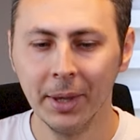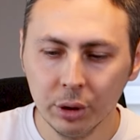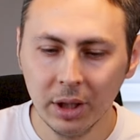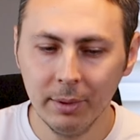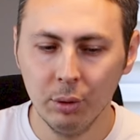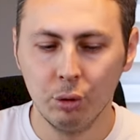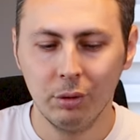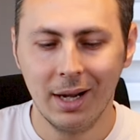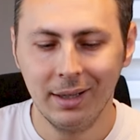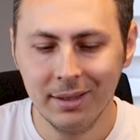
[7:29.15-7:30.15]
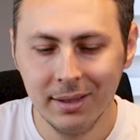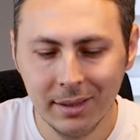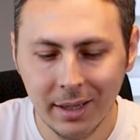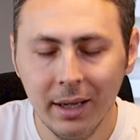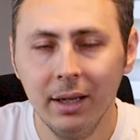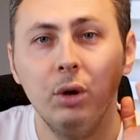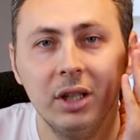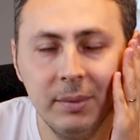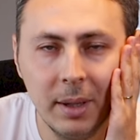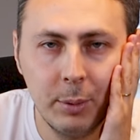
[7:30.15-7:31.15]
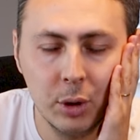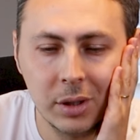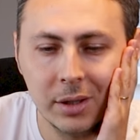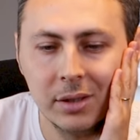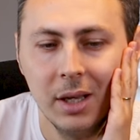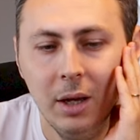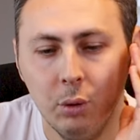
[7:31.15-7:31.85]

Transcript: Bunun gibi ürünlerde siz de üretim yapıyorsanız,